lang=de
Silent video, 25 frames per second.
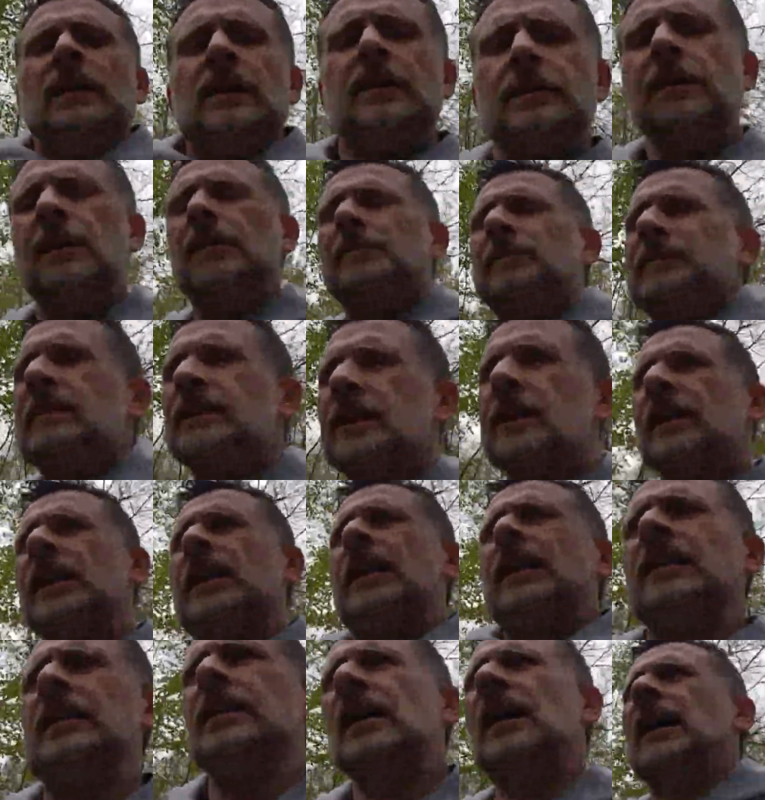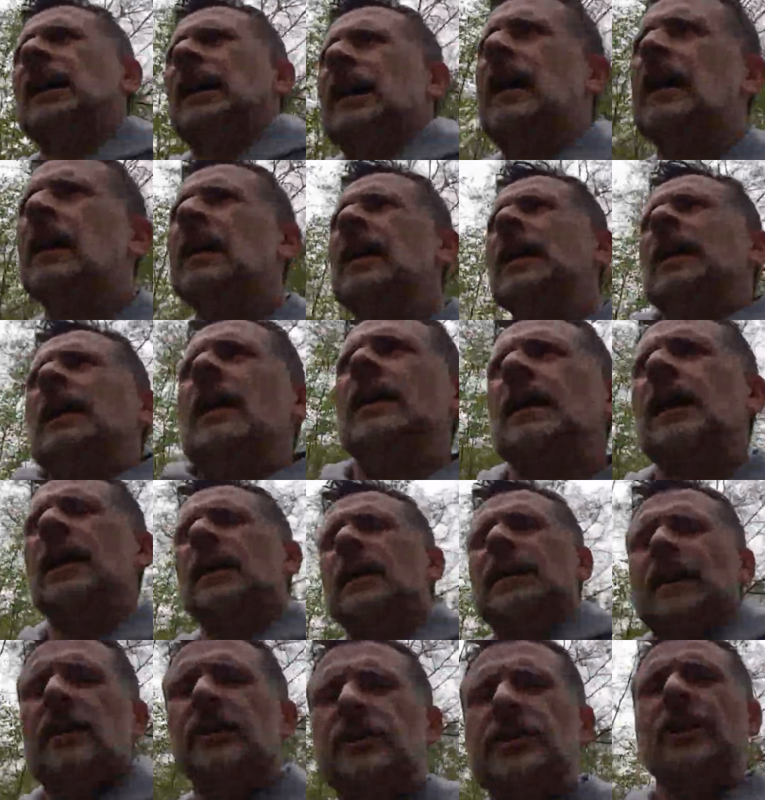Ich melde mich dann gleich.
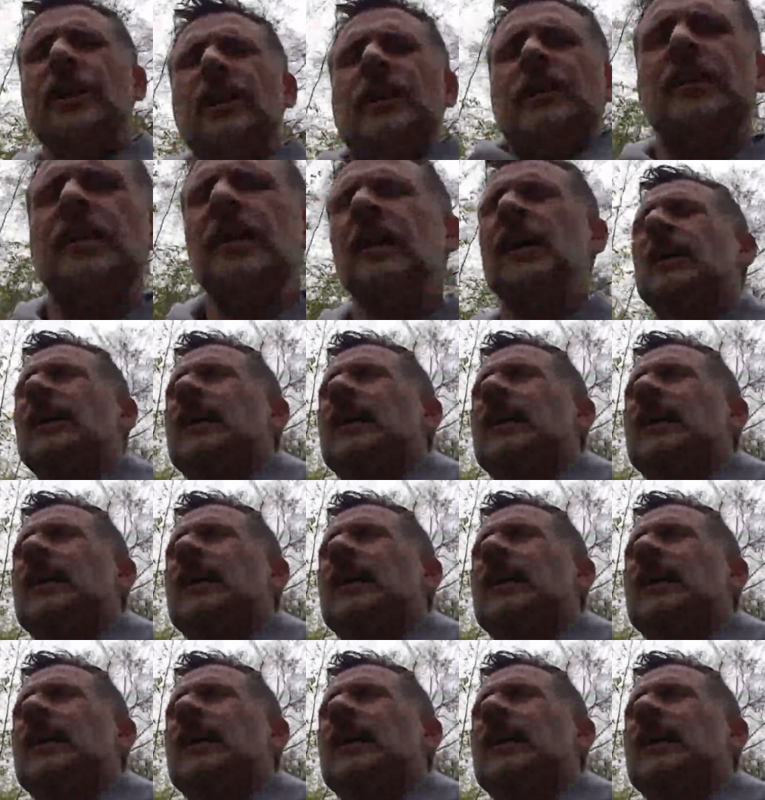Gerade anstrengend.